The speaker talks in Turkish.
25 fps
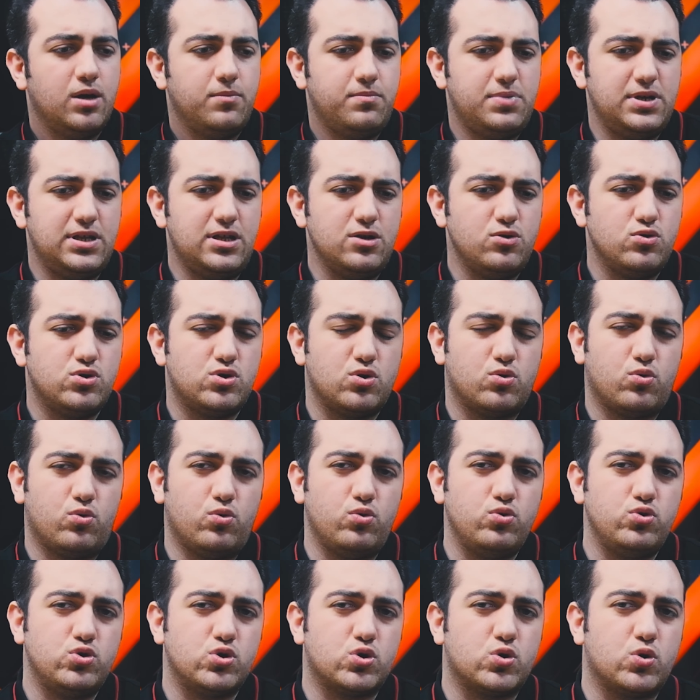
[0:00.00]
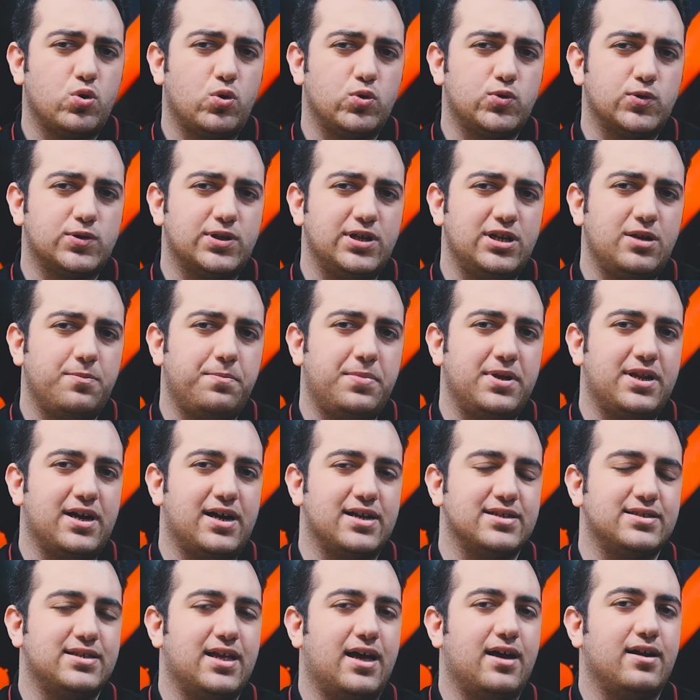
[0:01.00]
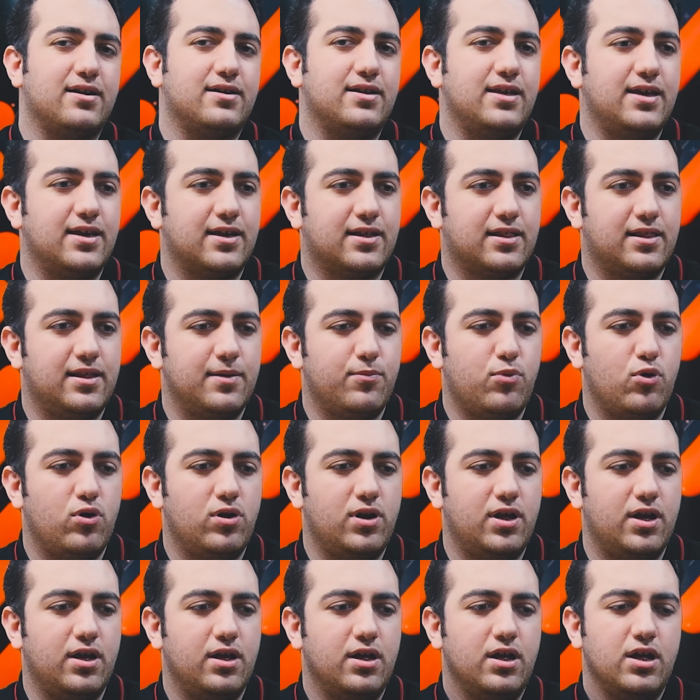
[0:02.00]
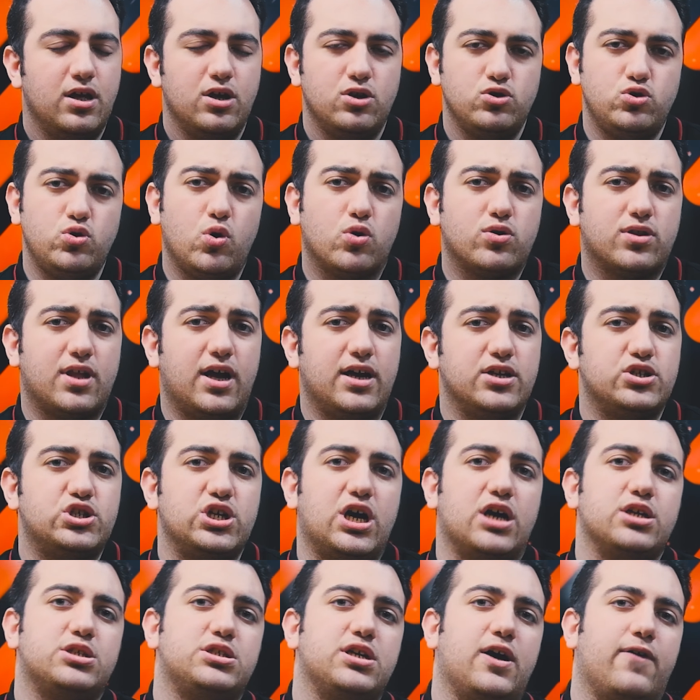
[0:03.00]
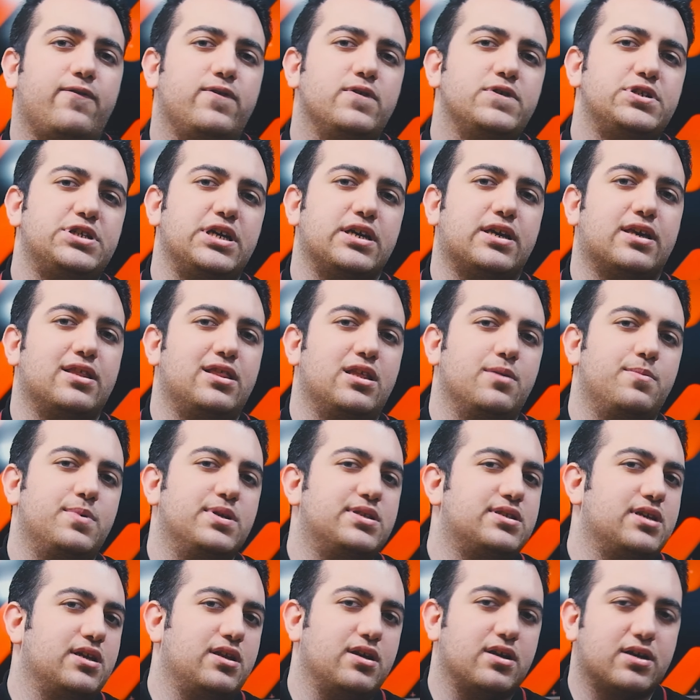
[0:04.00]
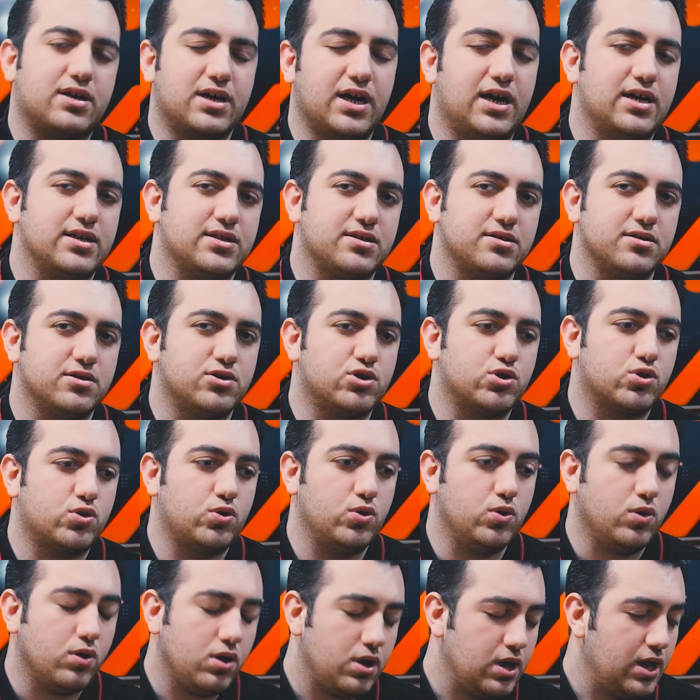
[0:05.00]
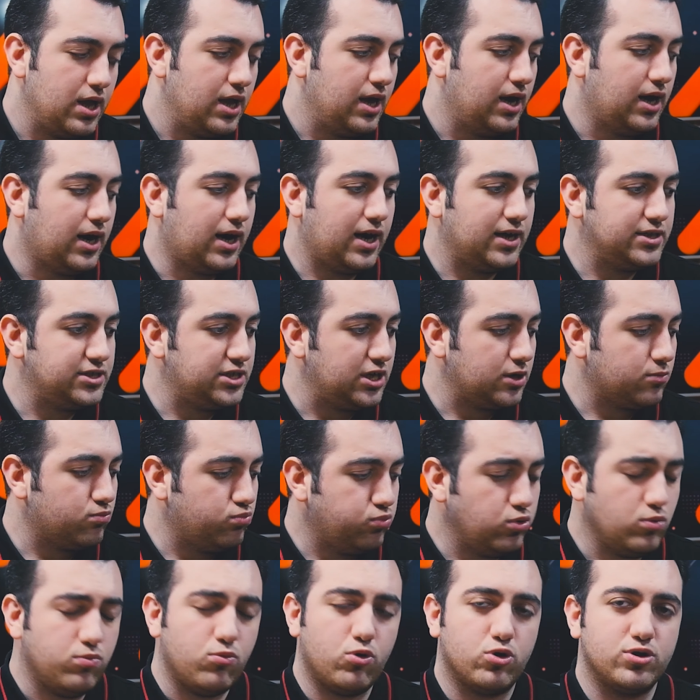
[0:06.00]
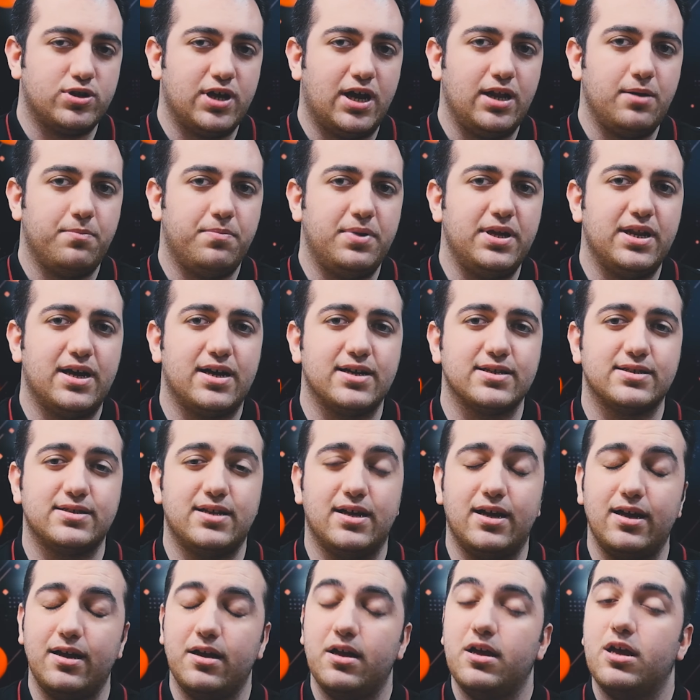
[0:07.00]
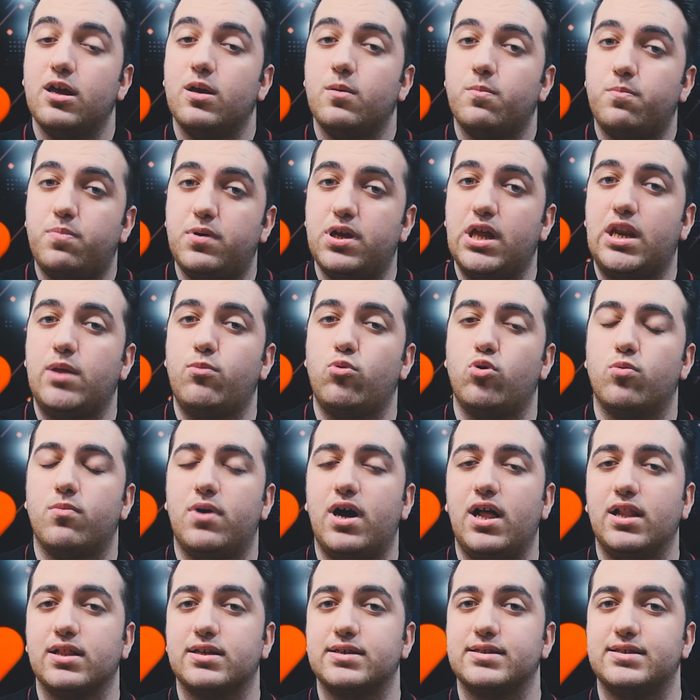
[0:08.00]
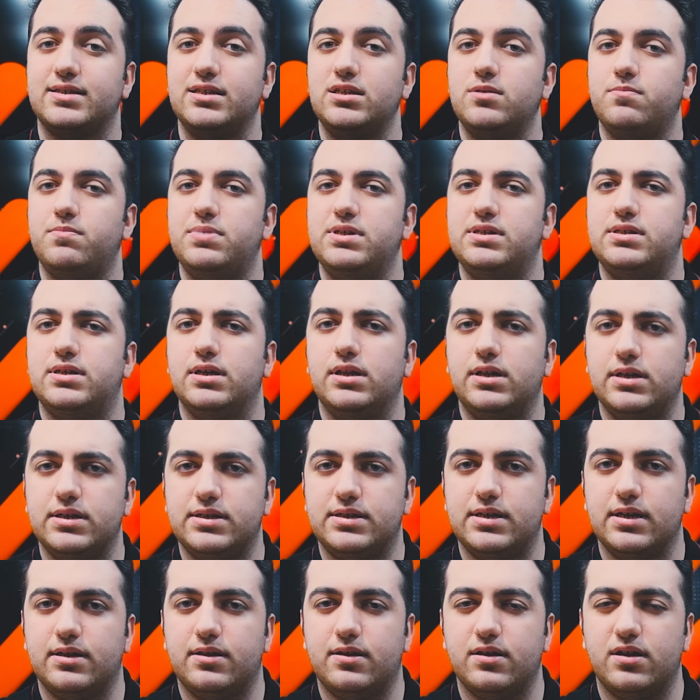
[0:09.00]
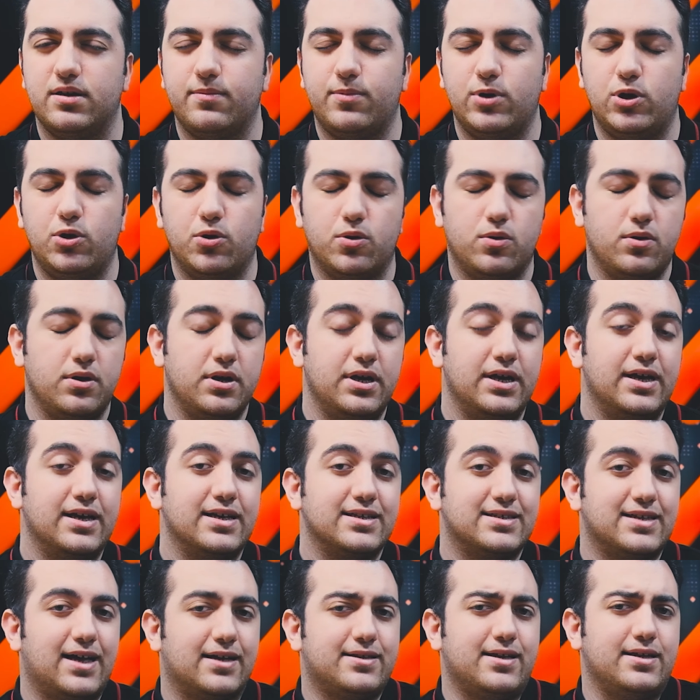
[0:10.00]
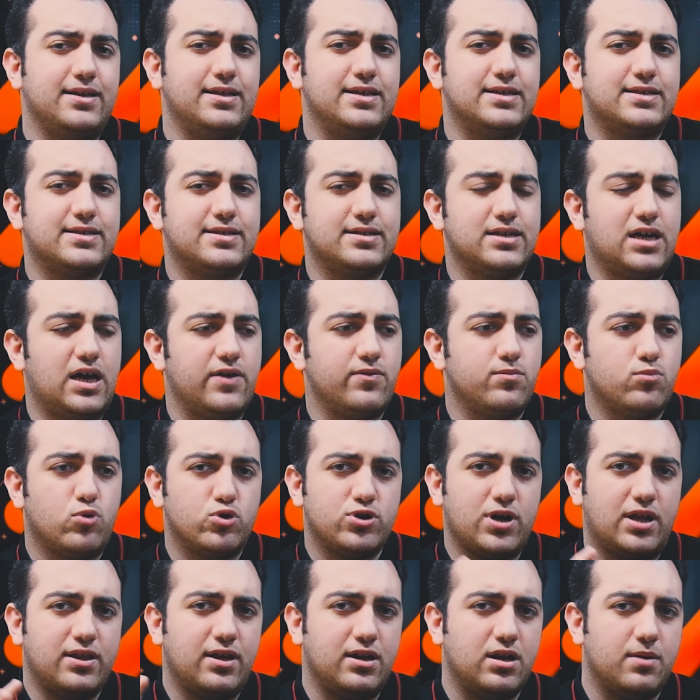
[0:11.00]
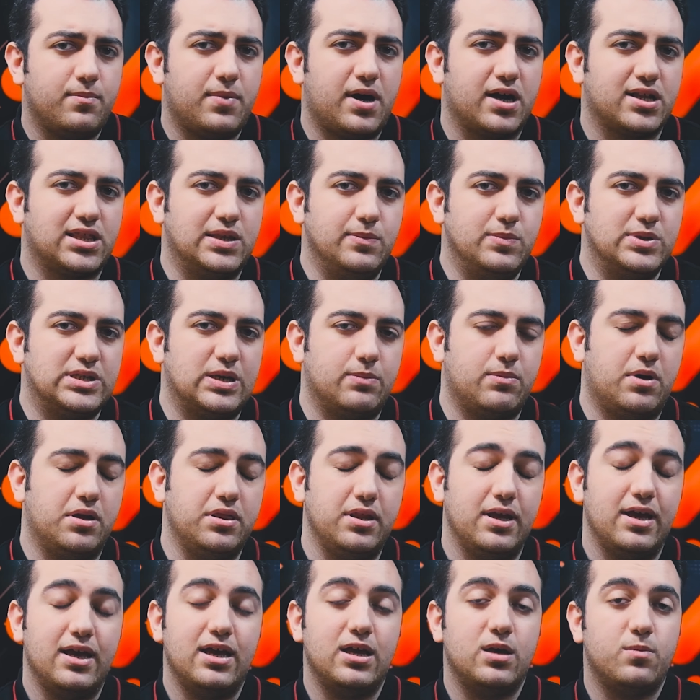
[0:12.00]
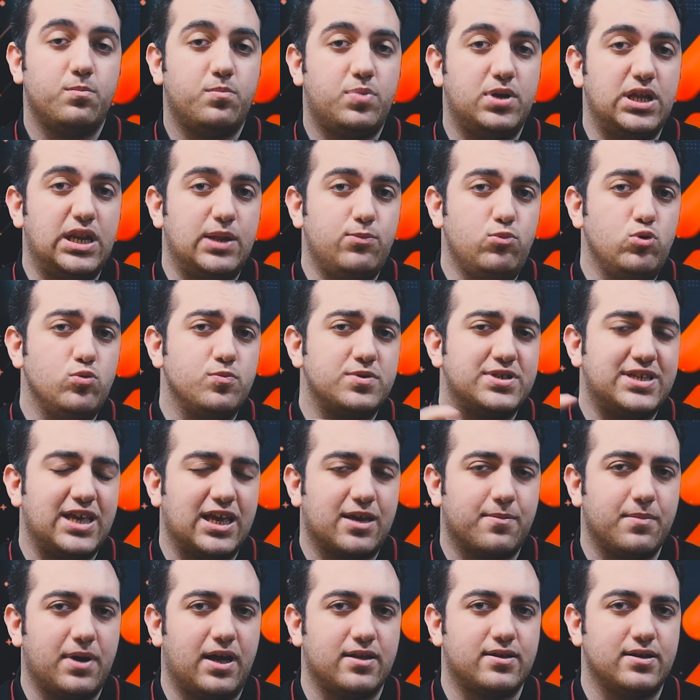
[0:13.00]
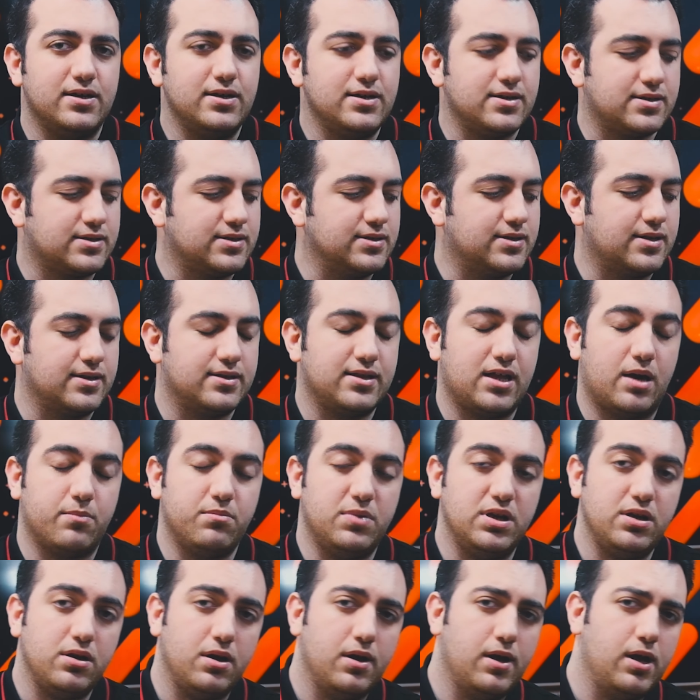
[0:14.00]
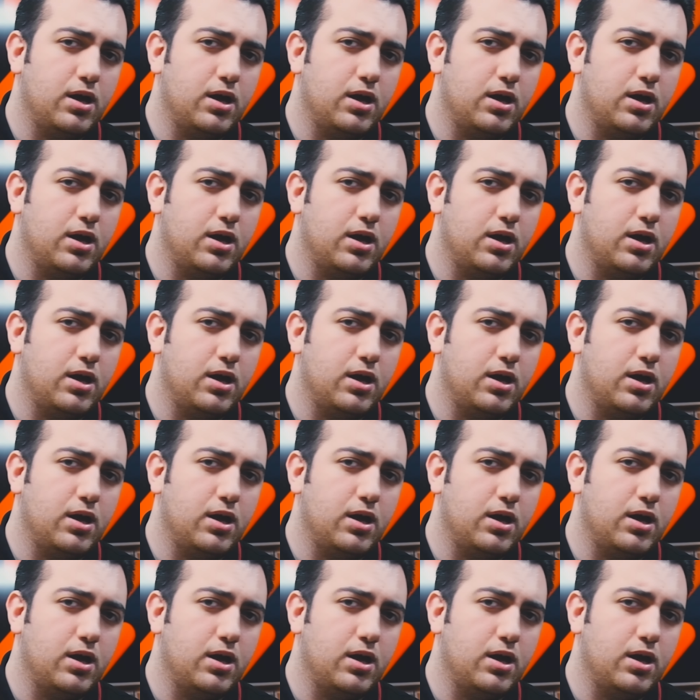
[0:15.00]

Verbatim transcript: Bildiğiniz üzere oyuncuk koltukları biraz daha renkli böyle çok daha cahcaflı şekilde bizlerin karşısına çıkıyor. Ancak bu model biraz daha premium algısını bizlere hissettirebiliyor. Zaten X-Drive modellerine baktığımız zaman premium segment arasında satılan bir